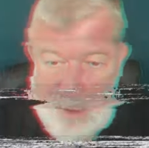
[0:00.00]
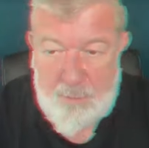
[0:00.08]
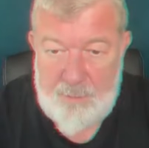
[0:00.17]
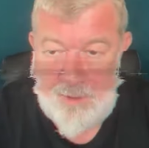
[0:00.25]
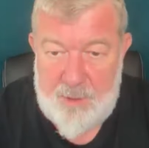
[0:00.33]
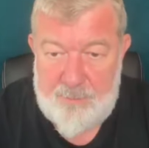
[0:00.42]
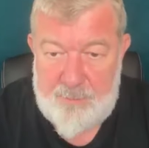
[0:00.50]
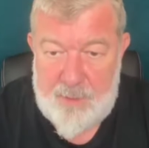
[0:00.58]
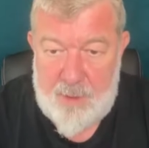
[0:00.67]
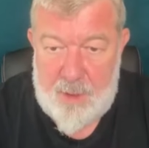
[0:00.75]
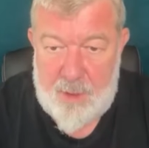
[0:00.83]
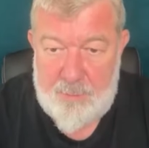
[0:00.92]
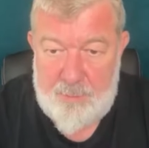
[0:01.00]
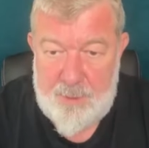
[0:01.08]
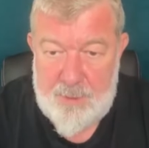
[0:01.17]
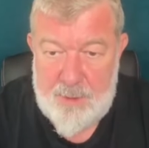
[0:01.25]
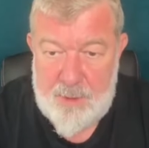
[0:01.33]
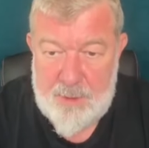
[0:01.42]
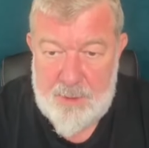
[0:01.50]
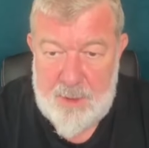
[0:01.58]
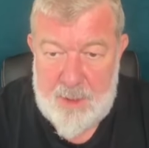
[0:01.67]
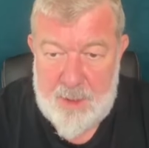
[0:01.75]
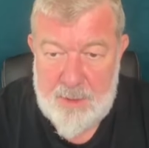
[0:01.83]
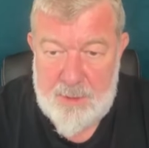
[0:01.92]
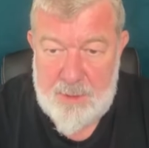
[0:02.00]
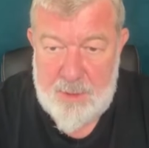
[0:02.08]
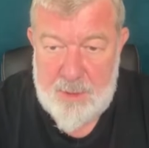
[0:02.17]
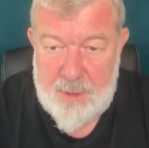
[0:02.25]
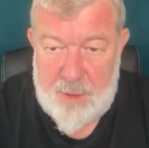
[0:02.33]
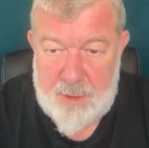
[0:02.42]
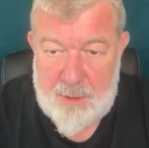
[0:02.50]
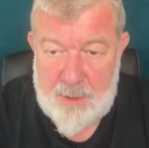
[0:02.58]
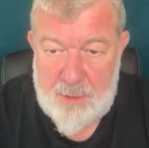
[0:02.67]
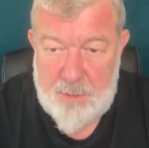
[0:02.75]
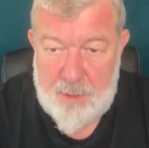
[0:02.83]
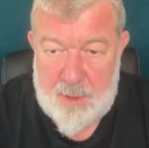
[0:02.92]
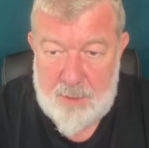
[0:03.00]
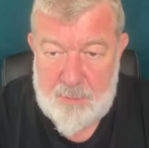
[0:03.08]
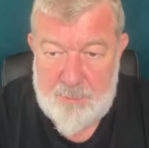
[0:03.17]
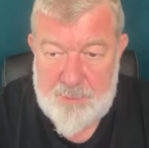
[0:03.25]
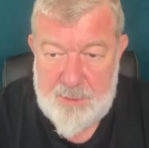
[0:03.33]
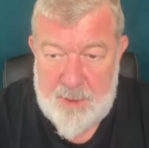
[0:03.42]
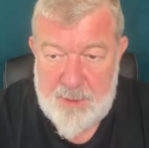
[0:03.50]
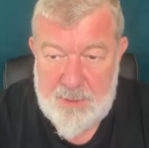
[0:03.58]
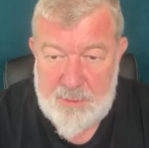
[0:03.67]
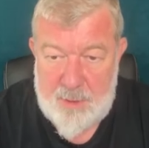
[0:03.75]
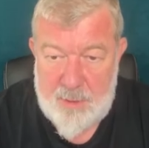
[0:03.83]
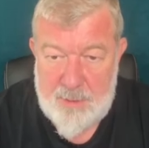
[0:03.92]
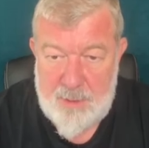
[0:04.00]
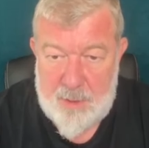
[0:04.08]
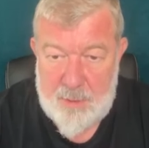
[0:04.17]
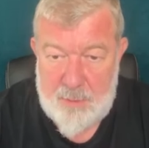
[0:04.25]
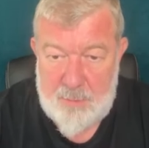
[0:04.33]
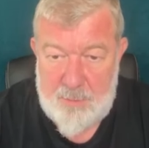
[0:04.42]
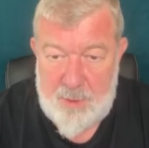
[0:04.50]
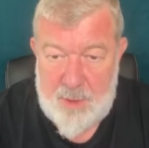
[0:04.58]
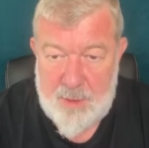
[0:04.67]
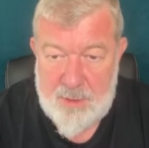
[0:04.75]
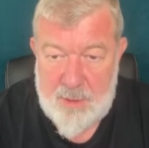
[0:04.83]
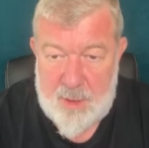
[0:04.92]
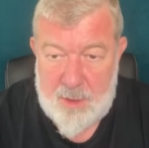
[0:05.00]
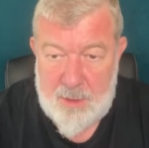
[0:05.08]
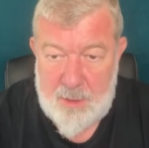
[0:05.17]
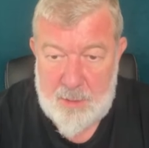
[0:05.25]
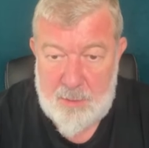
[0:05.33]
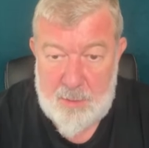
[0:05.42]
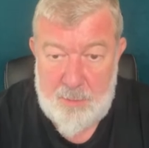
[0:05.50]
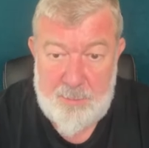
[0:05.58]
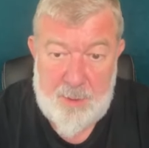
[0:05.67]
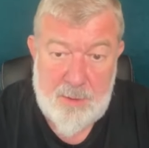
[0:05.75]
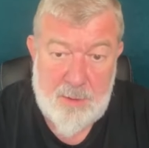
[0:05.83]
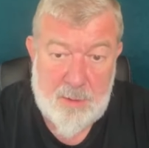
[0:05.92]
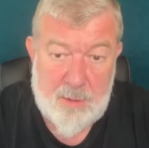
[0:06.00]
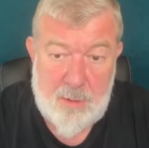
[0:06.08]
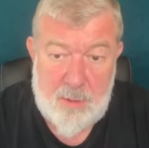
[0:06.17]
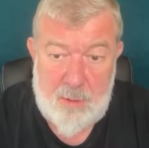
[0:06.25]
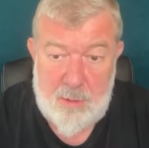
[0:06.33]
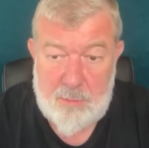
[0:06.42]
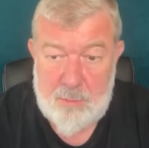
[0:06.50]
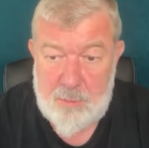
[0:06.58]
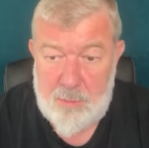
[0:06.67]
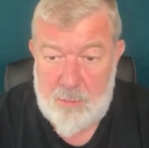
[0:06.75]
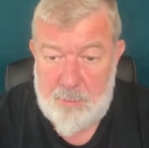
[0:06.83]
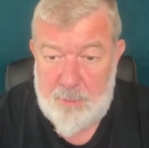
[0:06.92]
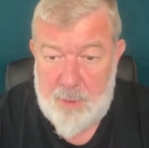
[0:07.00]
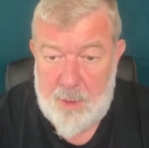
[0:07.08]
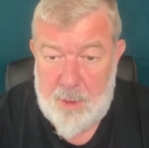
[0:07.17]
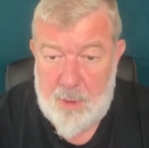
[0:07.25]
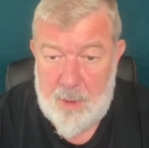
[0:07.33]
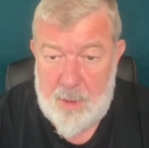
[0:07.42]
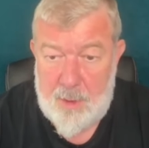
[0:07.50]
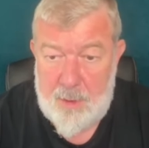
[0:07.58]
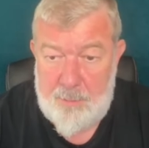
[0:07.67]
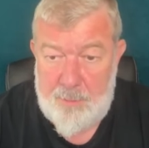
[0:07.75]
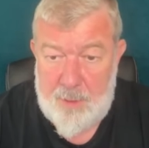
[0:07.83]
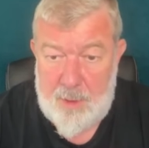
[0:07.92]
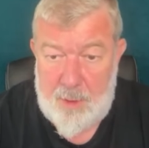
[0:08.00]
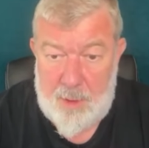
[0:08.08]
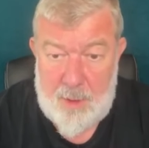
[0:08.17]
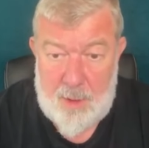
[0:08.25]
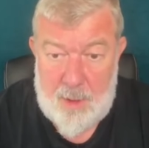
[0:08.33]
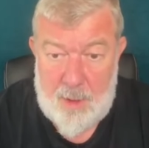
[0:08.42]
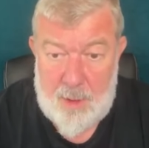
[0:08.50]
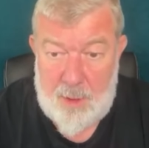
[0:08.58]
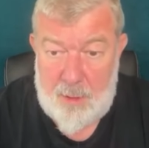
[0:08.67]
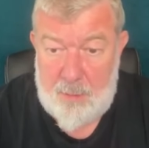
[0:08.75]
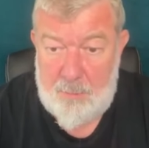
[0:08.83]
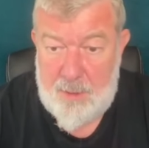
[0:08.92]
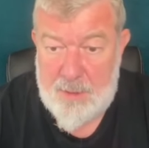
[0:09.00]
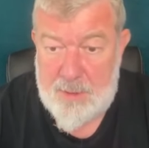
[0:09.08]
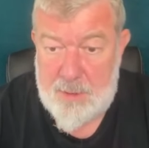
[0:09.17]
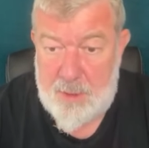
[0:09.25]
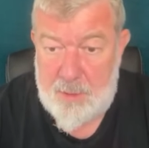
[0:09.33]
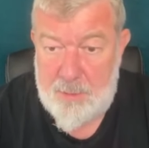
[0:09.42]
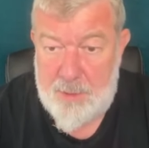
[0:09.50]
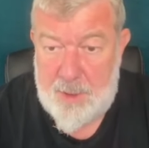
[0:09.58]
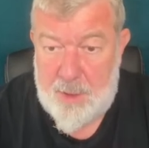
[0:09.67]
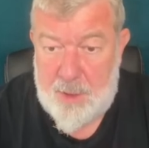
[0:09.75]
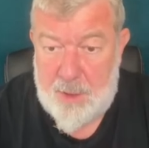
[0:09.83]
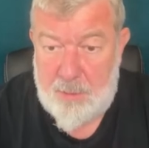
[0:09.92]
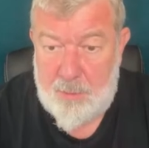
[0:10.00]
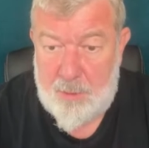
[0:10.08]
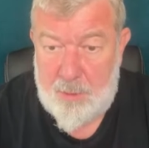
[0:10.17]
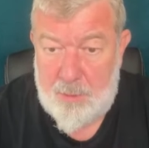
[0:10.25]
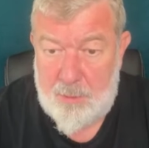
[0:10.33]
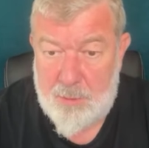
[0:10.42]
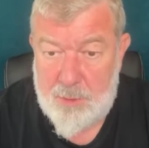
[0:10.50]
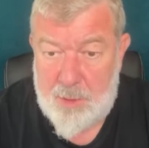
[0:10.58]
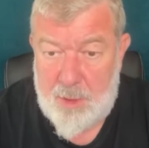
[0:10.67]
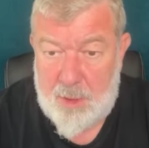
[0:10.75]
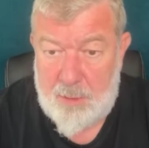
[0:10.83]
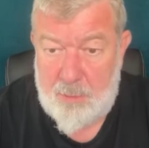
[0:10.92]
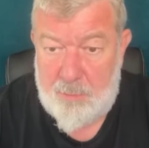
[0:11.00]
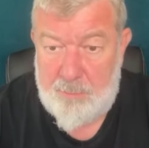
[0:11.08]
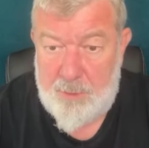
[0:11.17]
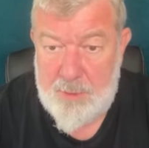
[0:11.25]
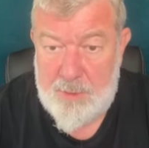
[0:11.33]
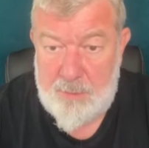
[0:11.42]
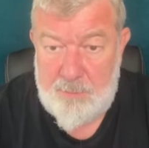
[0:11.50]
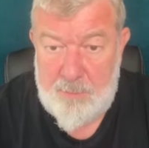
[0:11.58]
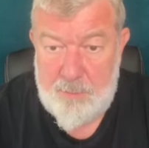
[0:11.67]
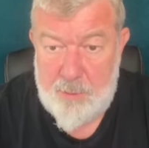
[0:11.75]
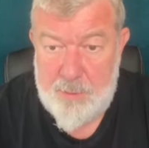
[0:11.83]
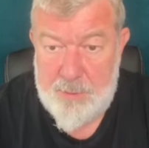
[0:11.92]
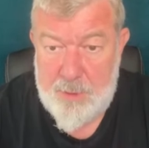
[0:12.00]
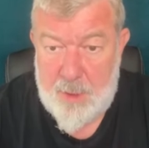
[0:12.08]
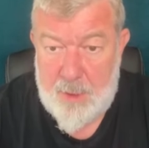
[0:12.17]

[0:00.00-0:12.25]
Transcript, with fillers: Вячеслав, как быть, если я один на тысячу готов встать в свое дело, но меня и страх никто не поддержит? Да нет, ну что вы. Наверняка масса людей, которые тоже готовы, если вы будете